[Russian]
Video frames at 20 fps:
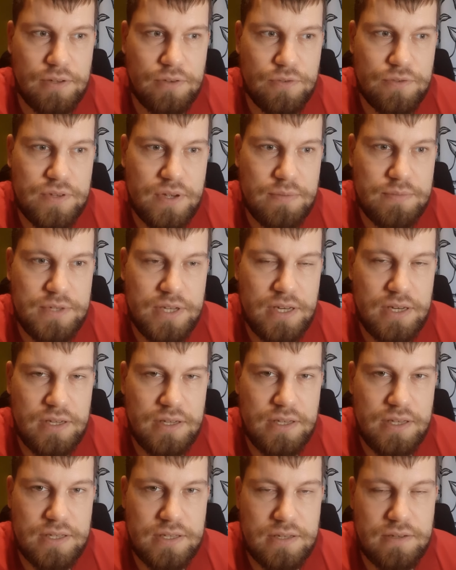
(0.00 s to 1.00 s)
Но на самом деле,
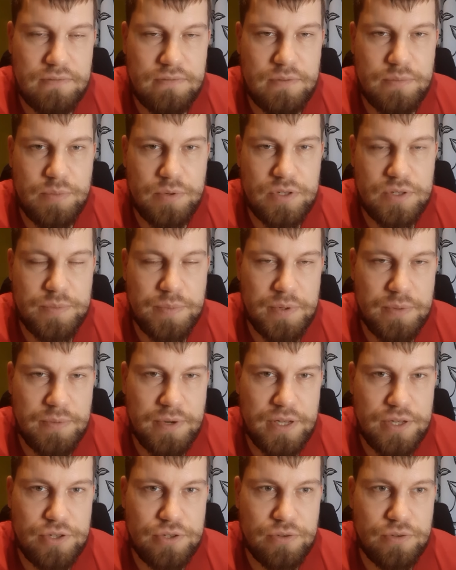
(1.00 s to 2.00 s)
если вы просто
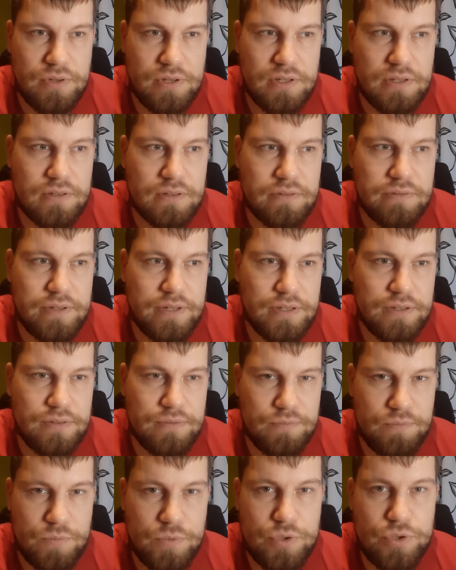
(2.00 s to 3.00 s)
понимаете, что клиент говорит,
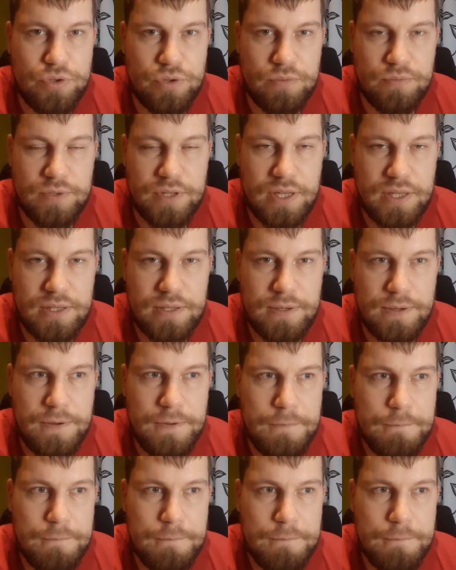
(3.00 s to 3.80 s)
что ему надо,